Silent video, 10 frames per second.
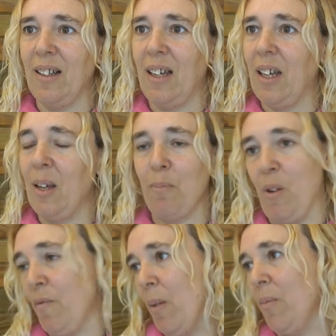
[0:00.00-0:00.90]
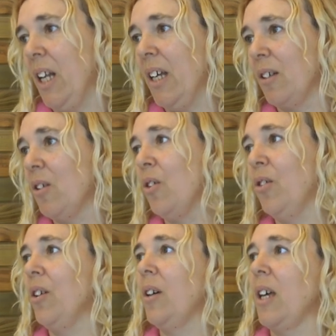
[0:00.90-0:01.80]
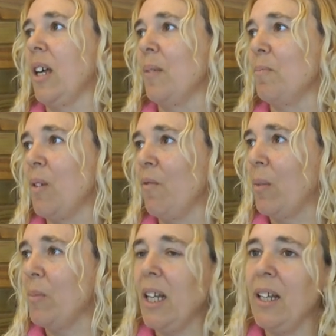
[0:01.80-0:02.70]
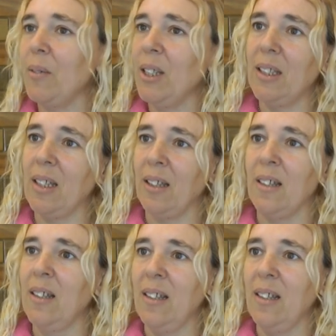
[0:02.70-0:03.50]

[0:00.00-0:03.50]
Eh, mi familia no, eh, mi familia, viste,